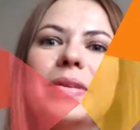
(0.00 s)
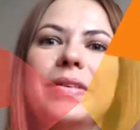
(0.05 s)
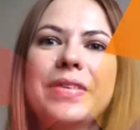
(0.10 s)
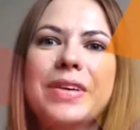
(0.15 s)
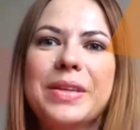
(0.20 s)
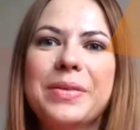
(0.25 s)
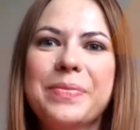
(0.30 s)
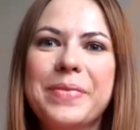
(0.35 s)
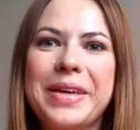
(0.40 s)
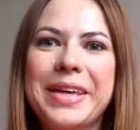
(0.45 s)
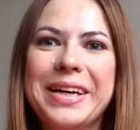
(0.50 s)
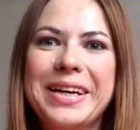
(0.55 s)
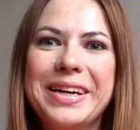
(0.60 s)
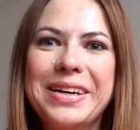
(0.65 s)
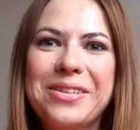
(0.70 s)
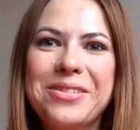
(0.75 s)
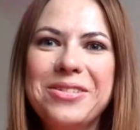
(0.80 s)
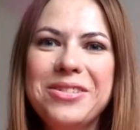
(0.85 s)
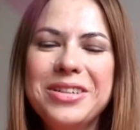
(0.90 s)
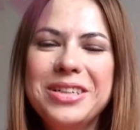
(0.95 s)
Привет, мои
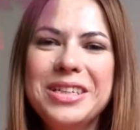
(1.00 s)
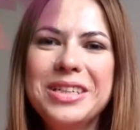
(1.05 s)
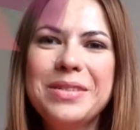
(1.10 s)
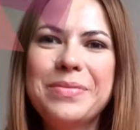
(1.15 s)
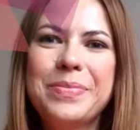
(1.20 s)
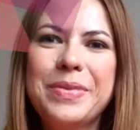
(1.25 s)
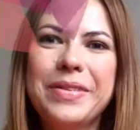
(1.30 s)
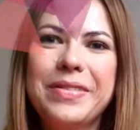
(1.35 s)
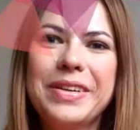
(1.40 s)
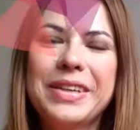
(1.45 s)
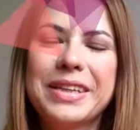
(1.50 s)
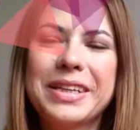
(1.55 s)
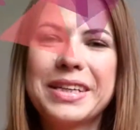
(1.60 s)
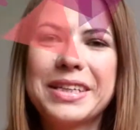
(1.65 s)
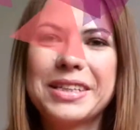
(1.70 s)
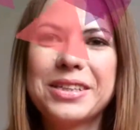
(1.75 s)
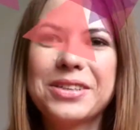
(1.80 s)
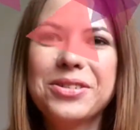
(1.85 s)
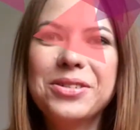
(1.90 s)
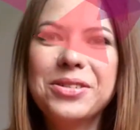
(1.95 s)
хорошие, привет,
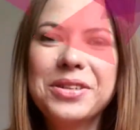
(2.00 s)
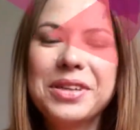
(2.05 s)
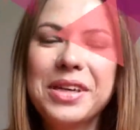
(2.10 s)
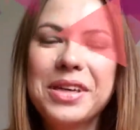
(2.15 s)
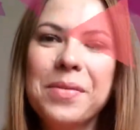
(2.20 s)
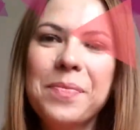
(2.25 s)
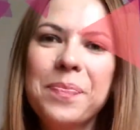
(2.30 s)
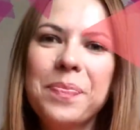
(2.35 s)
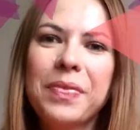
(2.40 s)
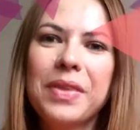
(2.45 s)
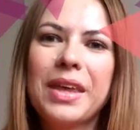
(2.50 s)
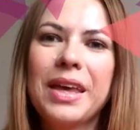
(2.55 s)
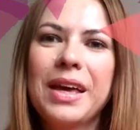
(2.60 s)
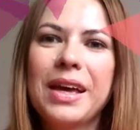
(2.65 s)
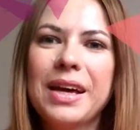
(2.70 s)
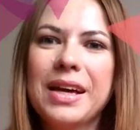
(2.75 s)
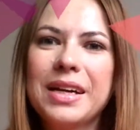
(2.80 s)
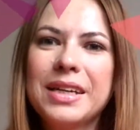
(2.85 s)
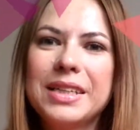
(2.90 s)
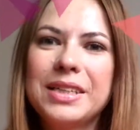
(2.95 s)
красотки!
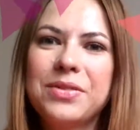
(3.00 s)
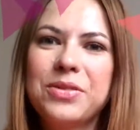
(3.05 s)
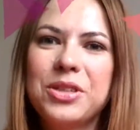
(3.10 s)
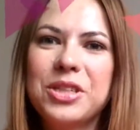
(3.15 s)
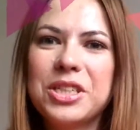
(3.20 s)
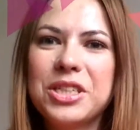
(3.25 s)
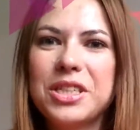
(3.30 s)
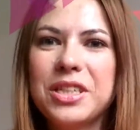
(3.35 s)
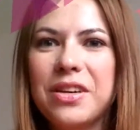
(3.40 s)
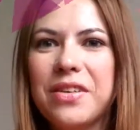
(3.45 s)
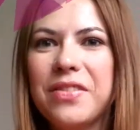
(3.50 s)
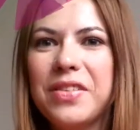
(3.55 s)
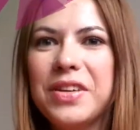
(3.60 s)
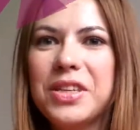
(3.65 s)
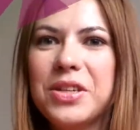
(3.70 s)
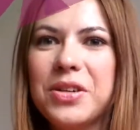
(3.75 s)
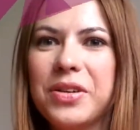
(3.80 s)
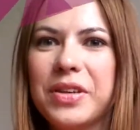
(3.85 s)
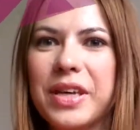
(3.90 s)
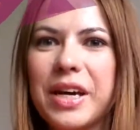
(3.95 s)
Сегодняшнее
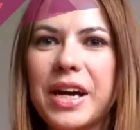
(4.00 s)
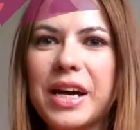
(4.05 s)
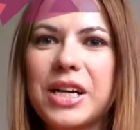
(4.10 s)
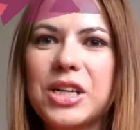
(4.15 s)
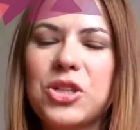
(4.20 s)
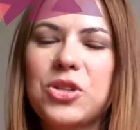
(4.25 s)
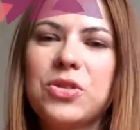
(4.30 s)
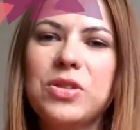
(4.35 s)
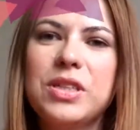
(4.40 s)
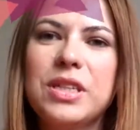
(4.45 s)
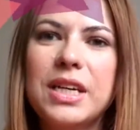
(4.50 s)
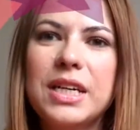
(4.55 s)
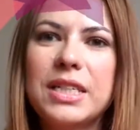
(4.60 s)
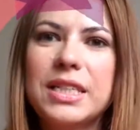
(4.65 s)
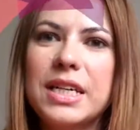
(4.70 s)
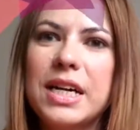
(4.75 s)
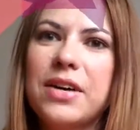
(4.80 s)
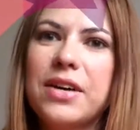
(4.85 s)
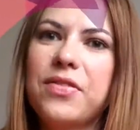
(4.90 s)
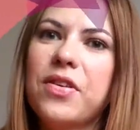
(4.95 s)
видео я хочу
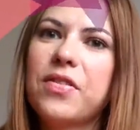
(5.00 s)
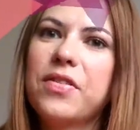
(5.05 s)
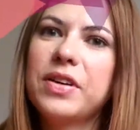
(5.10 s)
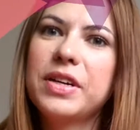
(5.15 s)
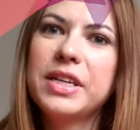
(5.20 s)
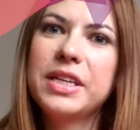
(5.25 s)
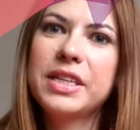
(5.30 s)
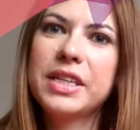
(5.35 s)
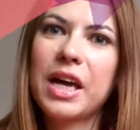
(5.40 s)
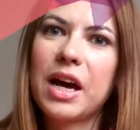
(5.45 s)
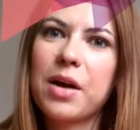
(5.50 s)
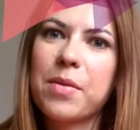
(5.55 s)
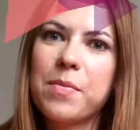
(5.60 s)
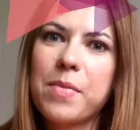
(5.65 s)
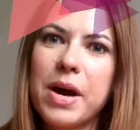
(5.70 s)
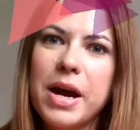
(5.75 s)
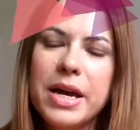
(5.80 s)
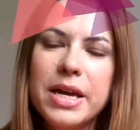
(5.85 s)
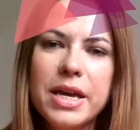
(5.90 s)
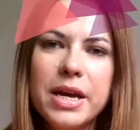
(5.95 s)
снять о фаворитах
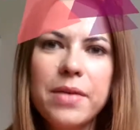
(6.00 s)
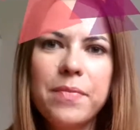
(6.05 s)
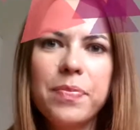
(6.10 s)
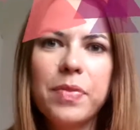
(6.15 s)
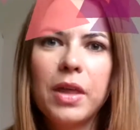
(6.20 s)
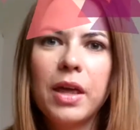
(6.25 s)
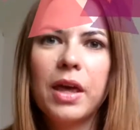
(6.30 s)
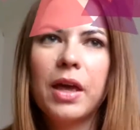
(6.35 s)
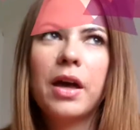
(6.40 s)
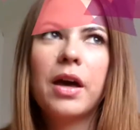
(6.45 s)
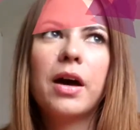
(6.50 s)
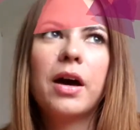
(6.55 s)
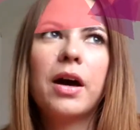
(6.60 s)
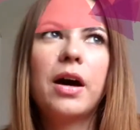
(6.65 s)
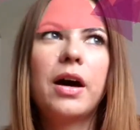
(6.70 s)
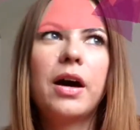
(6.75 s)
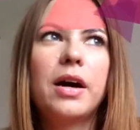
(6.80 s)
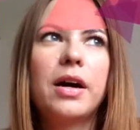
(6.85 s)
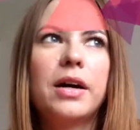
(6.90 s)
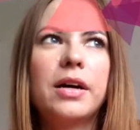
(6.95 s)
мая.
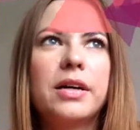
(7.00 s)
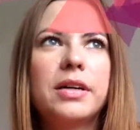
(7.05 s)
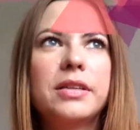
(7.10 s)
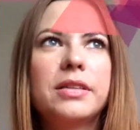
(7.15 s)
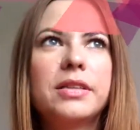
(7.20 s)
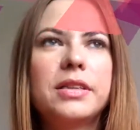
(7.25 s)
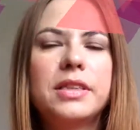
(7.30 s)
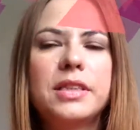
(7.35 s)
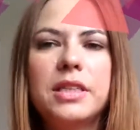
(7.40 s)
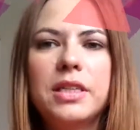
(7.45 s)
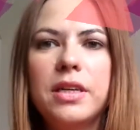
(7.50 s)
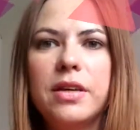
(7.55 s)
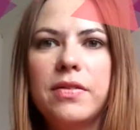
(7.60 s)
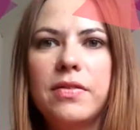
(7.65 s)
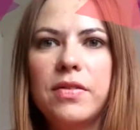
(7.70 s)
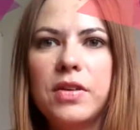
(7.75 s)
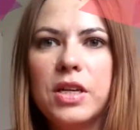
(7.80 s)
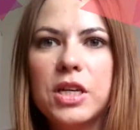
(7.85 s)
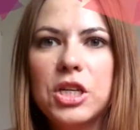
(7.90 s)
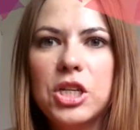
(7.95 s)
А,
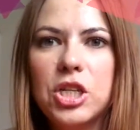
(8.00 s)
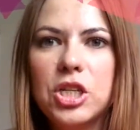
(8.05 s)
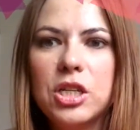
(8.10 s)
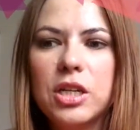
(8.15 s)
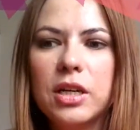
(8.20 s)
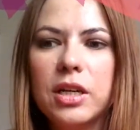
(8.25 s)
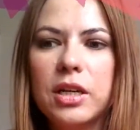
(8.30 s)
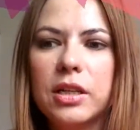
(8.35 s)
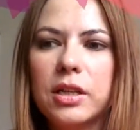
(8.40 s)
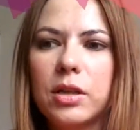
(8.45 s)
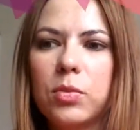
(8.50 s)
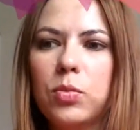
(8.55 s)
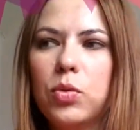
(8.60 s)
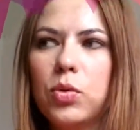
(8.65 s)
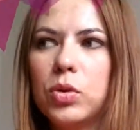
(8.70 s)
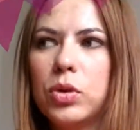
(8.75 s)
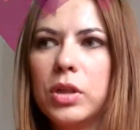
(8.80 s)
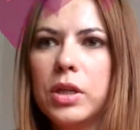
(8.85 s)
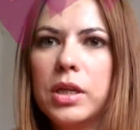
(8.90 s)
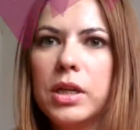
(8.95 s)
те вещи, это
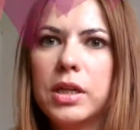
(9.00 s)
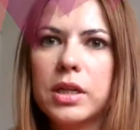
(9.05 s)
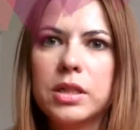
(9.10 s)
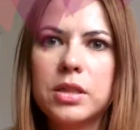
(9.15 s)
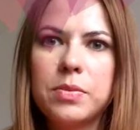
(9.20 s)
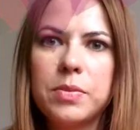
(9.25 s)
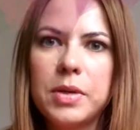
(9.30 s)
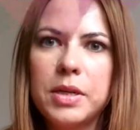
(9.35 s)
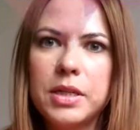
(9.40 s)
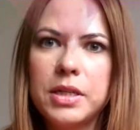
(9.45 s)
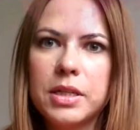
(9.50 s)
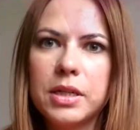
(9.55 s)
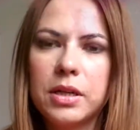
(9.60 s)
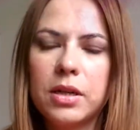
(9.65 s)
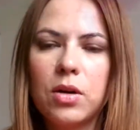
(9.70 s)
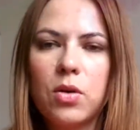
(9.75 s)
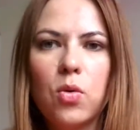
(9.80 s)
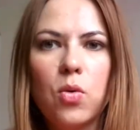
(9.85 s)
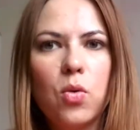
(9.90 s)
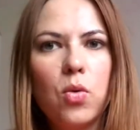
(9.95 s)
будет и
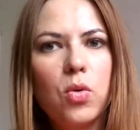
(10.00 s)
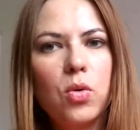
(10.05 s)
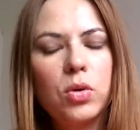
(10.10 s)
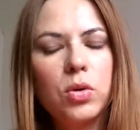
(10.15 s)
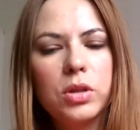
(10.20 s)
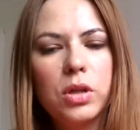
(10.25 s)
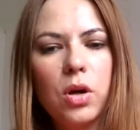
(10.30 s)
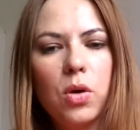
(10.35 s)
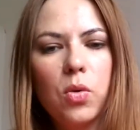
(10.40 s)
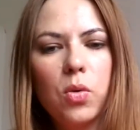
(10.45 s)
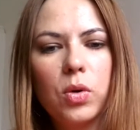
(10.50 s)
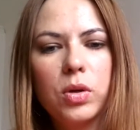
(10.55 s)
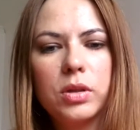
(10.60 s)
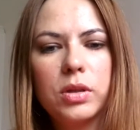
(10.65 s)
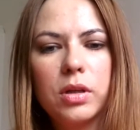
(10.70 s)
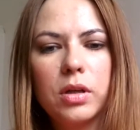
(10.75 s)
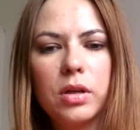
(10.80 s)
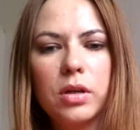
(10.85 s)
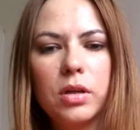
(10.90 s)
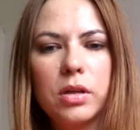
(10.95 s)
косметика, уход
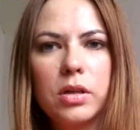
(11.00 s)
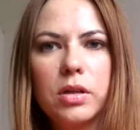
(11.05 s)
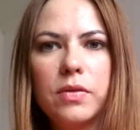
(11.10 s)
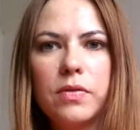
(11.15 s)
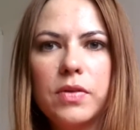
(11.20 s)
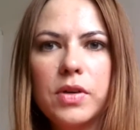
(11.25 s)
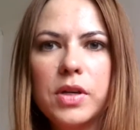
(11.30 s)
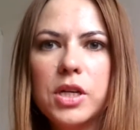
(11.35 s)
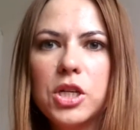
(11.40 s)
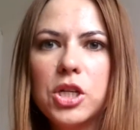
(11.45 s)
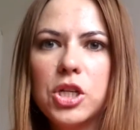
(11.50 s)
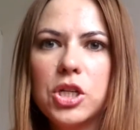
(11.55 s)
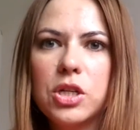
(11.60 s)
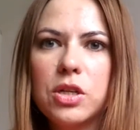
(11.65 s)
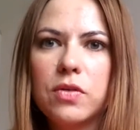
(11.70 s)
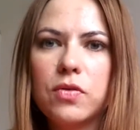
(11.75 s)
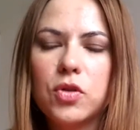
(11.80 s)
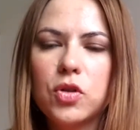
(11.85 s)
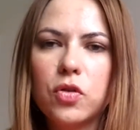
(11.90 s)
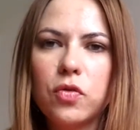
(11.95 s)
какой-то, и
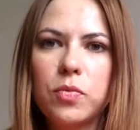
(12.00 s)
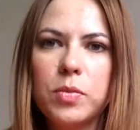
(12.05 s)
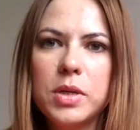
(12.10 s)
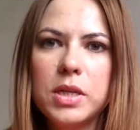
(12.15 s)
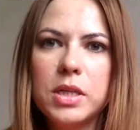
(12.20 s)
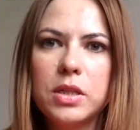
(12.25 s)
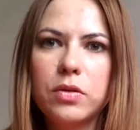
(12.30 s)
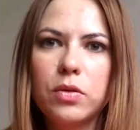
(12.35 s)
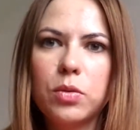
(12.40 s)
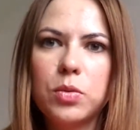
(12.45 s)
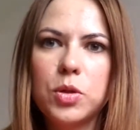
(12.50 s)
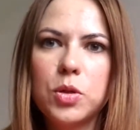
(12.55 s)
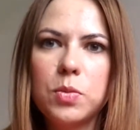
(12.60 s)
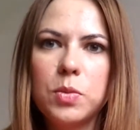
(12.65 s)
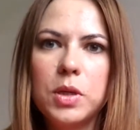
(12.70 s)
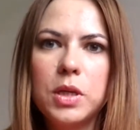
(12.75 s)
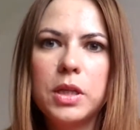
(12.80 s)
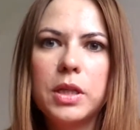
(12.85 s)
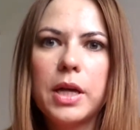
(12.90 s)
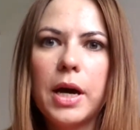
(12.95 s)
вещи, и все вместе, в
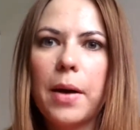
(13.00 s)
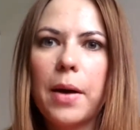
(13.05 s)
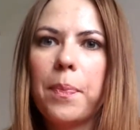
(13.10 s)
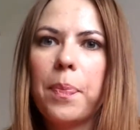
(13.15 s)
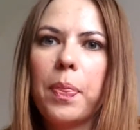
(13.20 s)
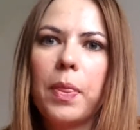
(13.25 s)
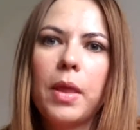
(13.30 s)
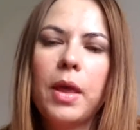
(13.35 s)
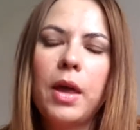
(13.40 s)
общем, еда.